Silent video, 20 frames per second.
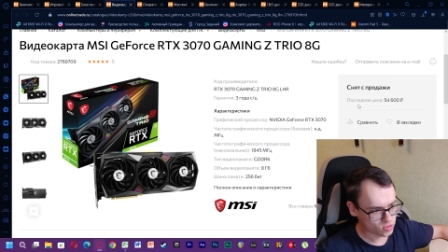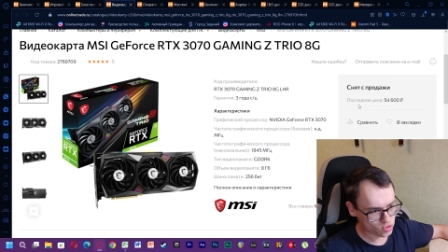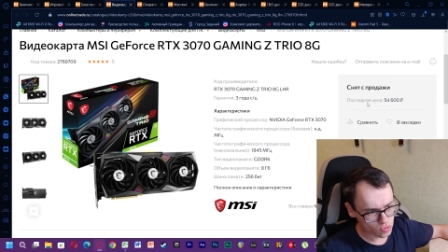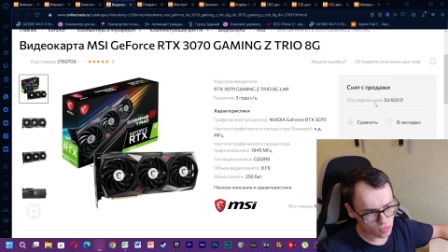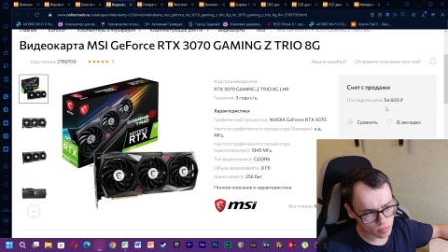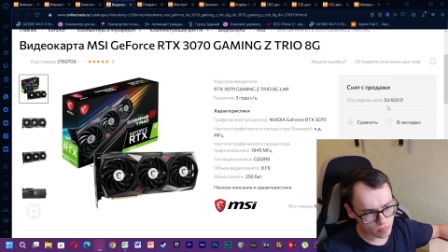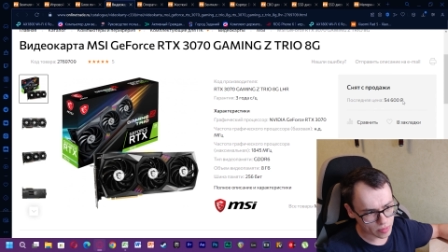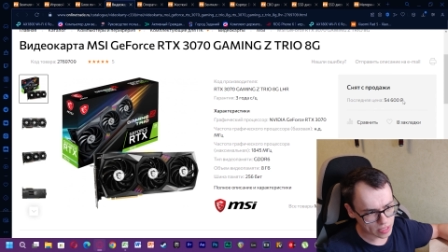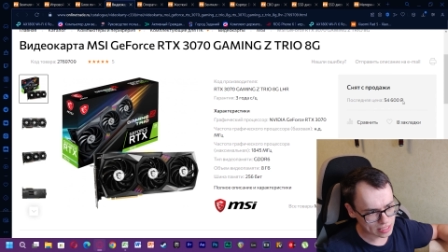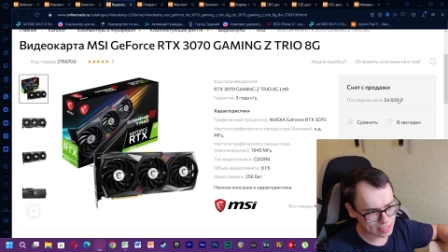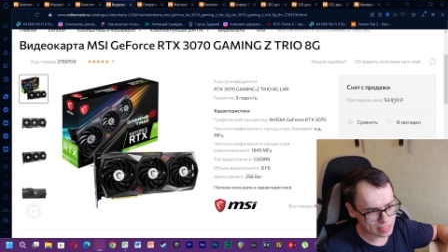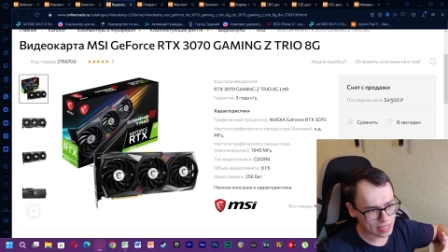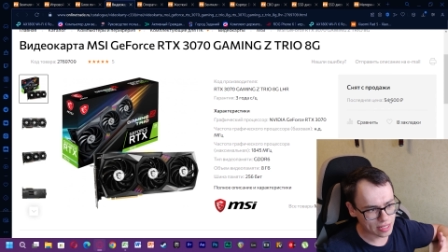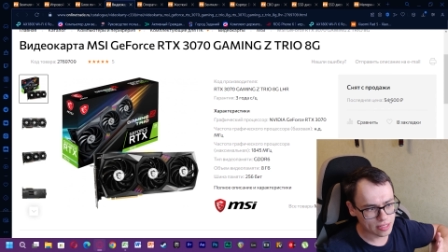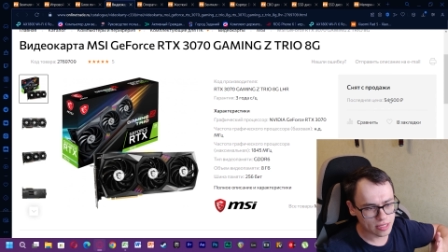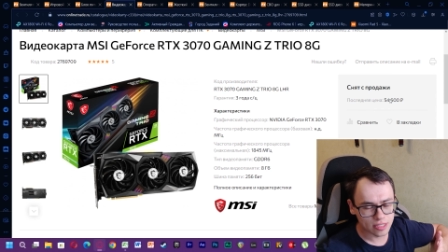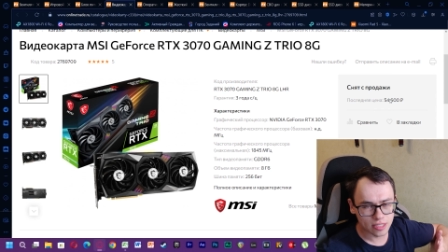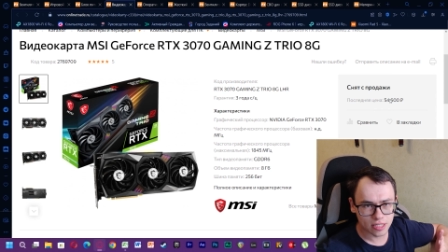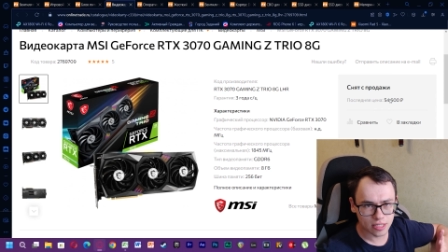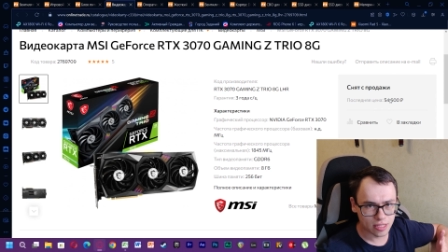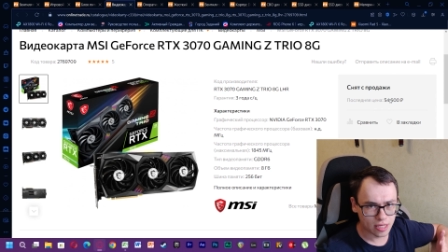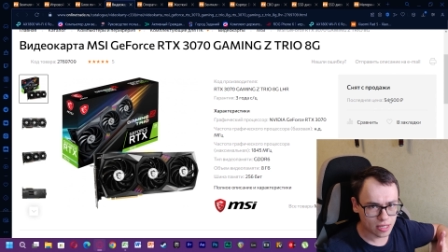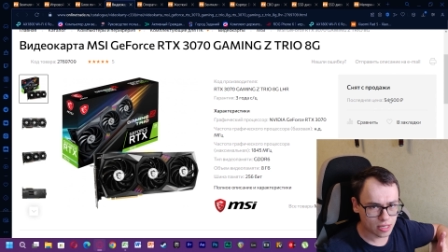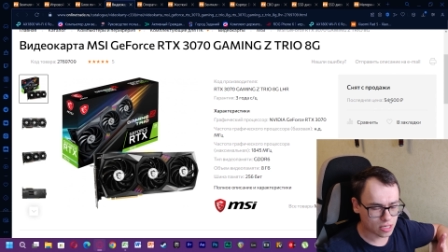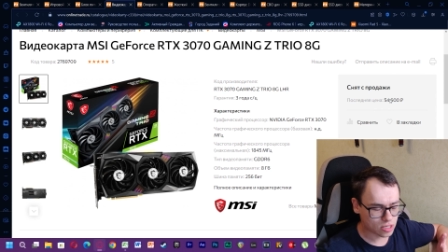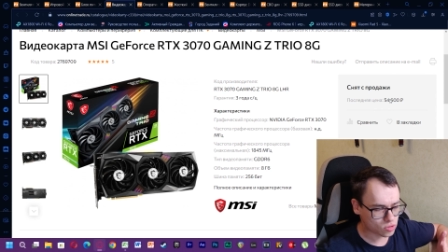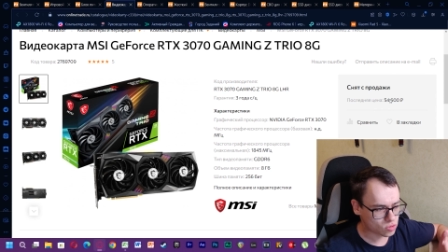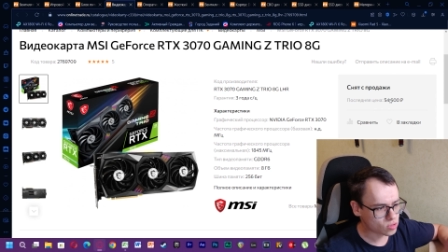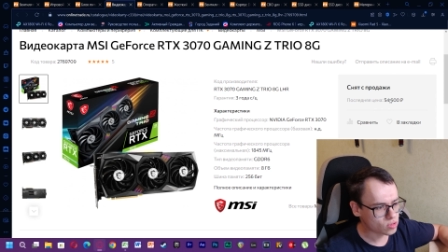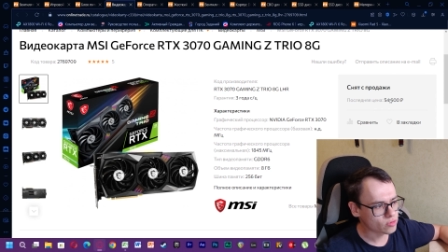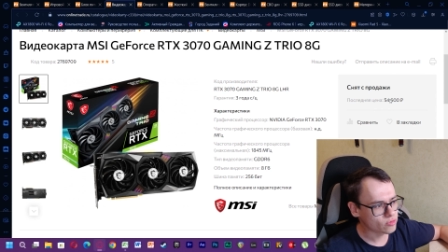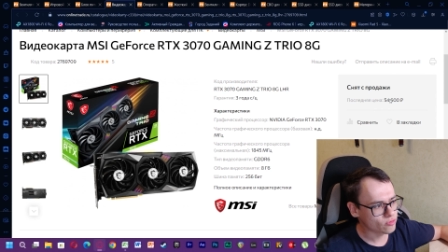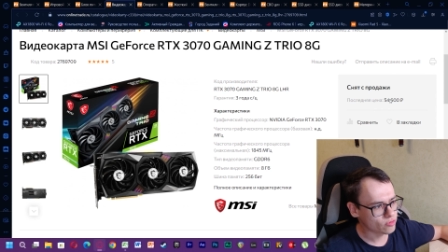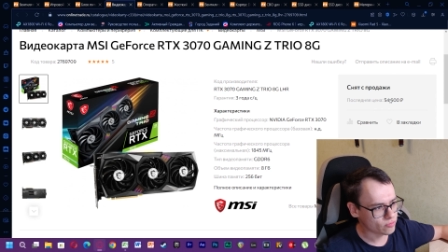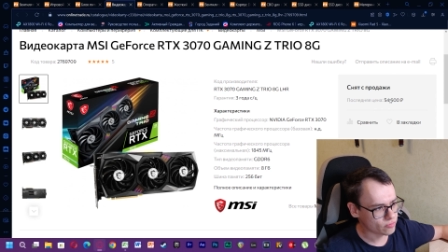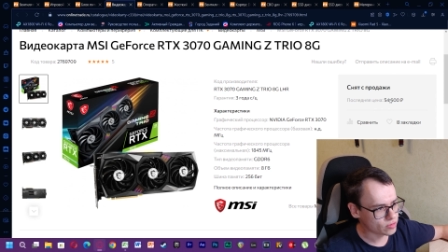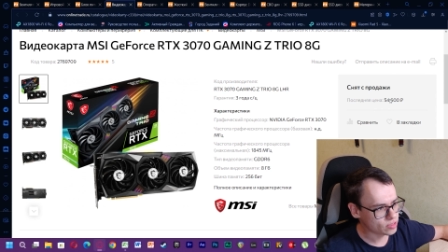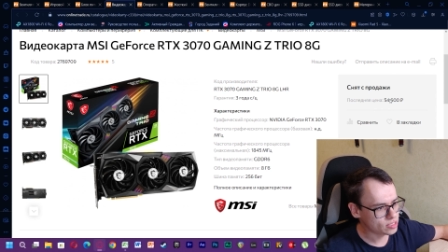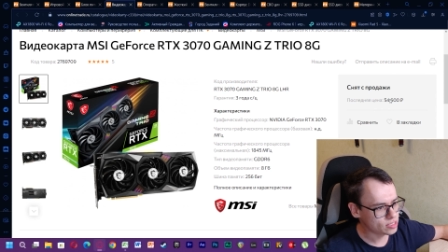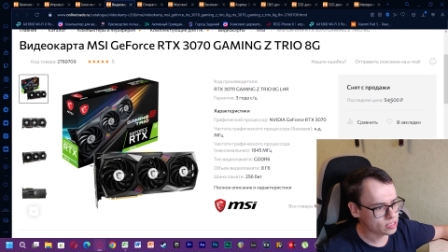Ну вот последняя цена, которую вы
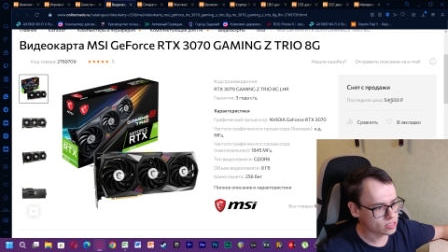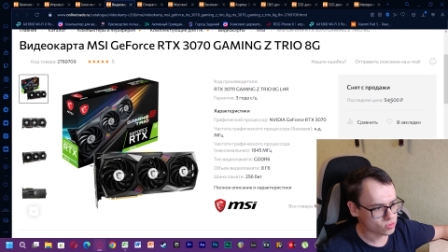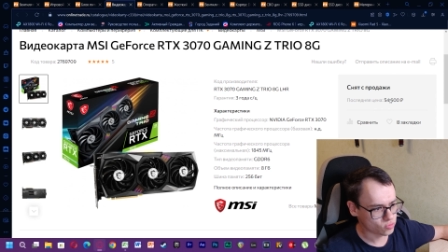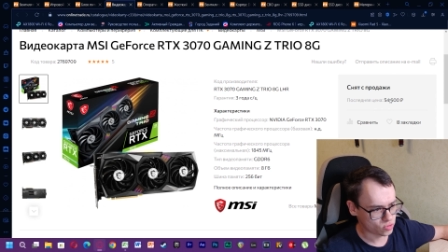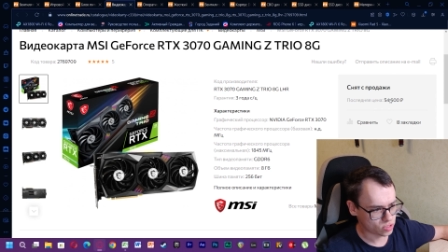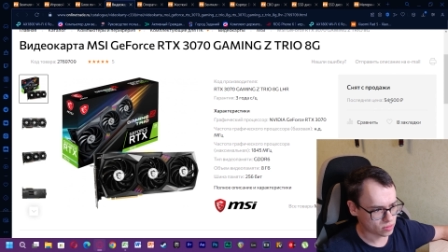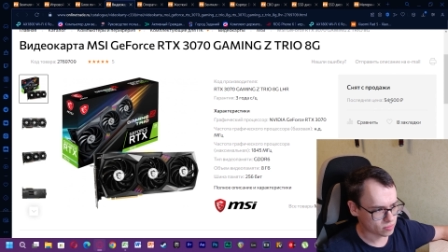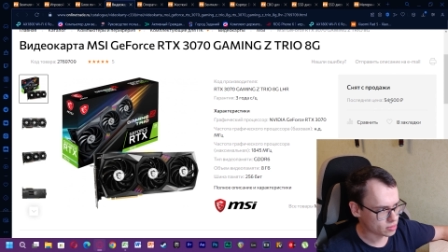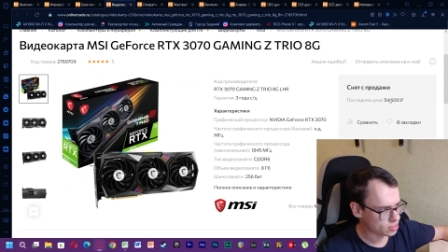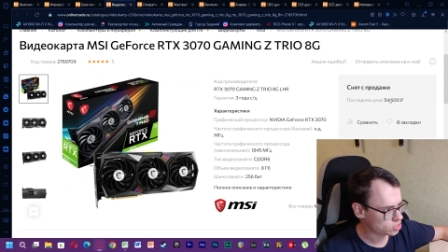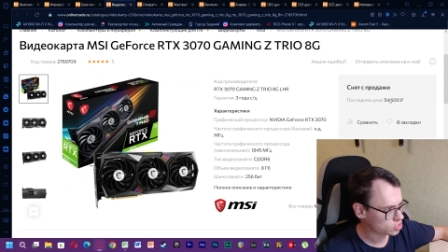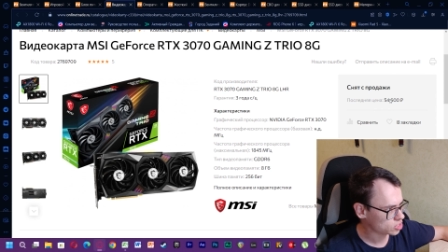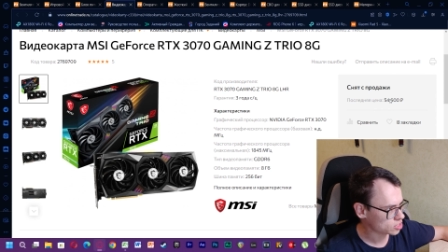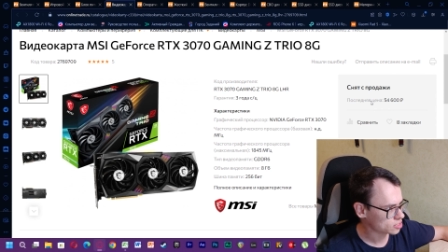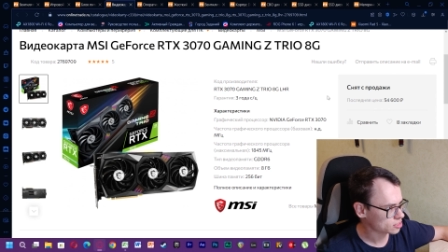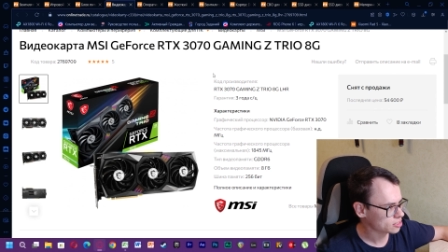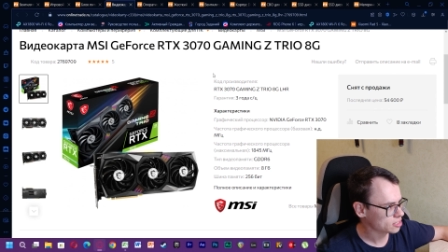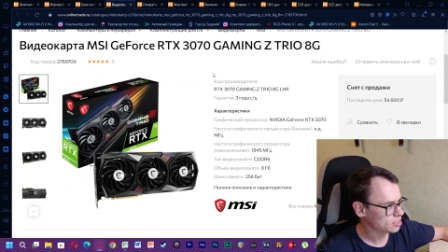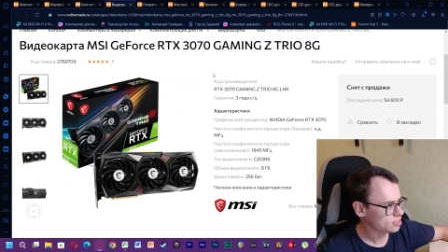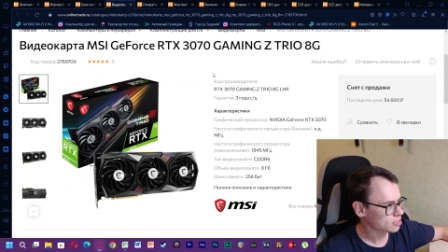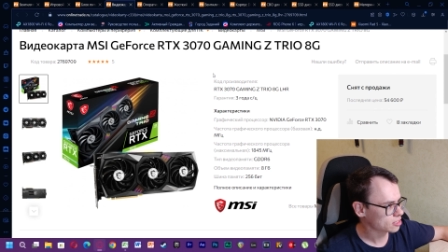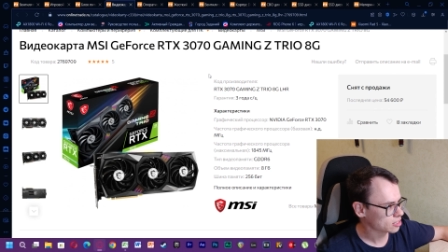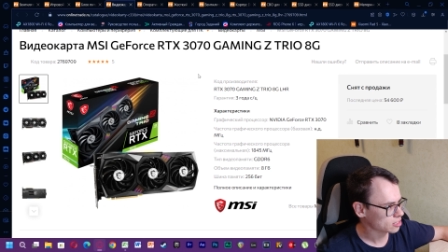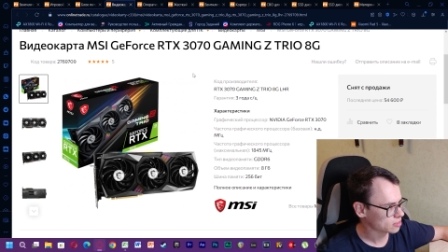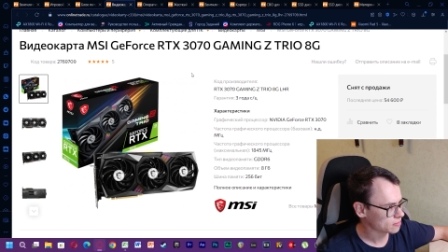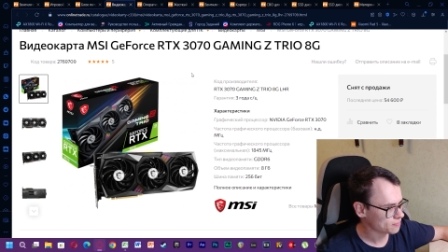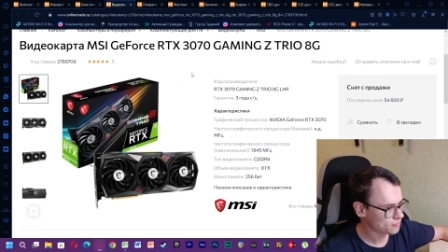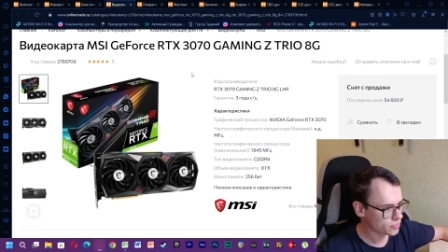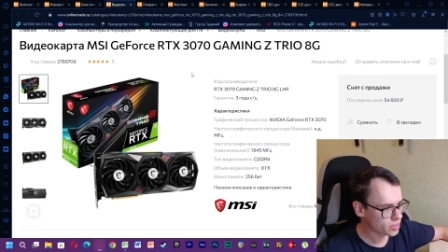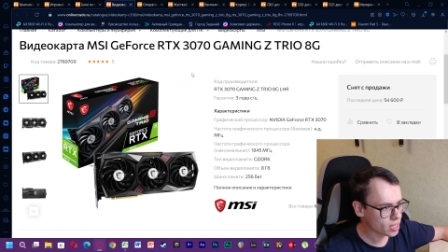видите у себя сейчас на экране.